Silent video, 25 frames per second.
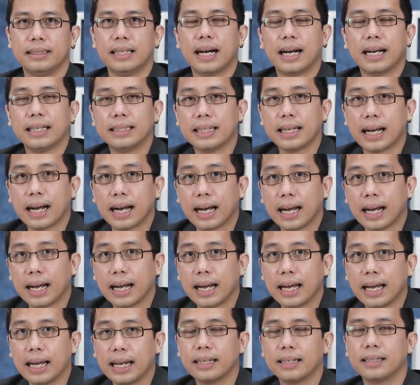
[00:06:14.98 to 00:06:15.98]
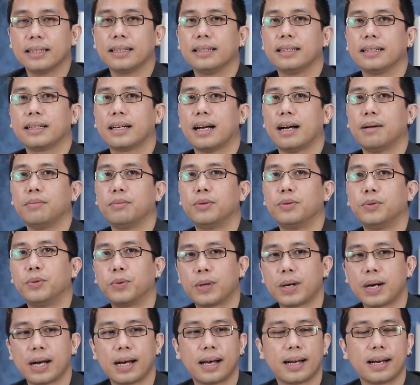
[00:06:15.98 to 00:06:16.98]
Jangan-jangan kamu
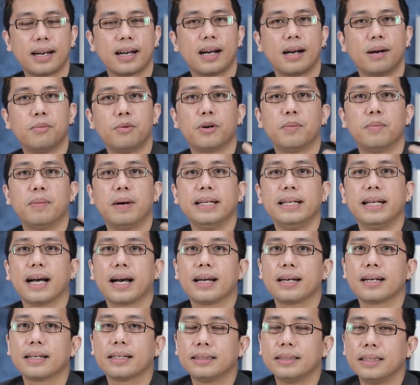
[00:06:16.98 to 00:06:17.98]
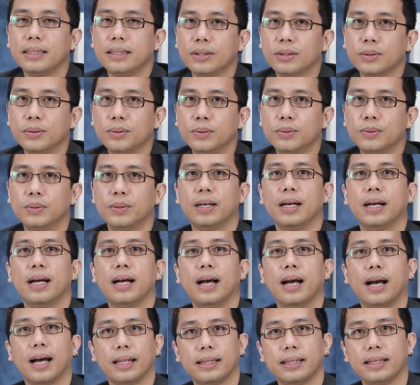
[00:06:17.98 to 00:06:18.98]
kurang karena kamu kebanyakan ke situ
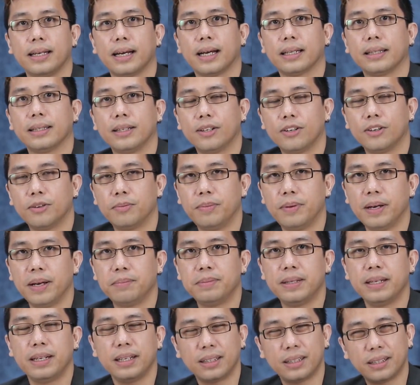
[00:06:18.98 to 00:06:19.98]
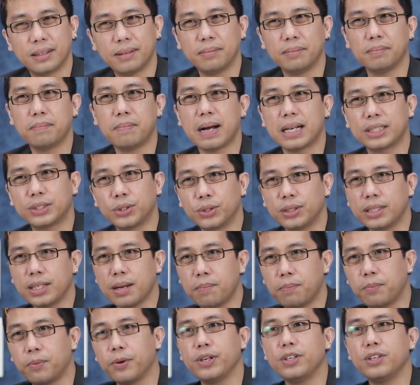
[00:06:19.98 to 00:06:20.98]
hati-hati loh beb. Jadi
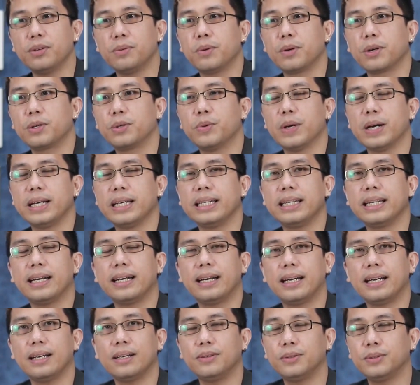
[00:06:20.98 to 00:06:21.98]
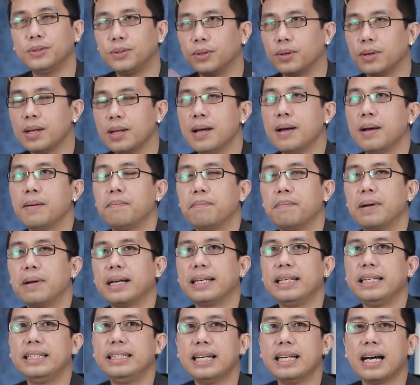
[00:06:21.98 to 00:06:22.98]
maksudnya poin nomor dua ini adalah untuk
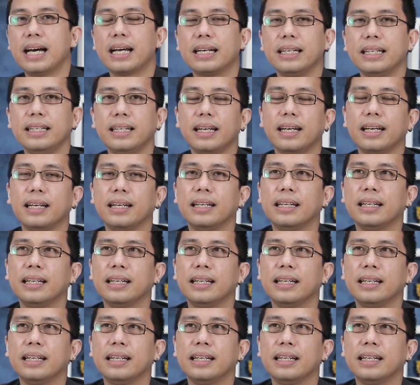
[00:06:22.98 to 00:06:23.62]
menghindari